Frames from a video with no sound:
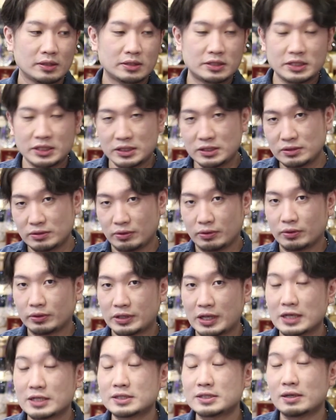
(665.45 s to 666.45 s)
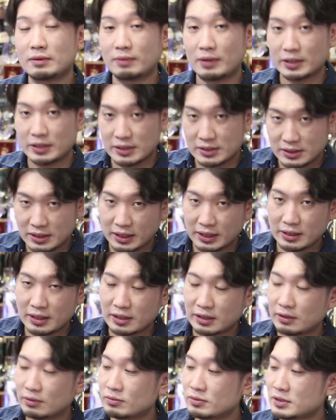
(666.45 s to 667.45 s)
ジンの炭酸割りですから
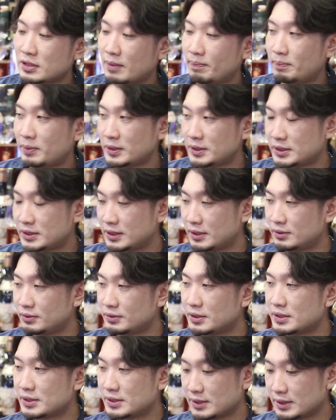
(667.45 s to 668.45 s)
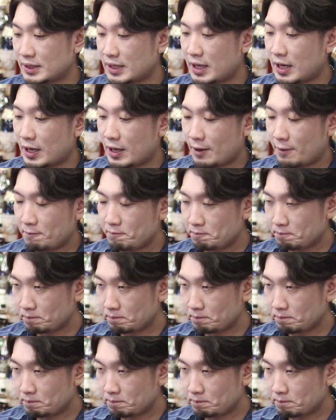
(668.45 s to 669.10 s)
ね基本さっぱりしてるんですが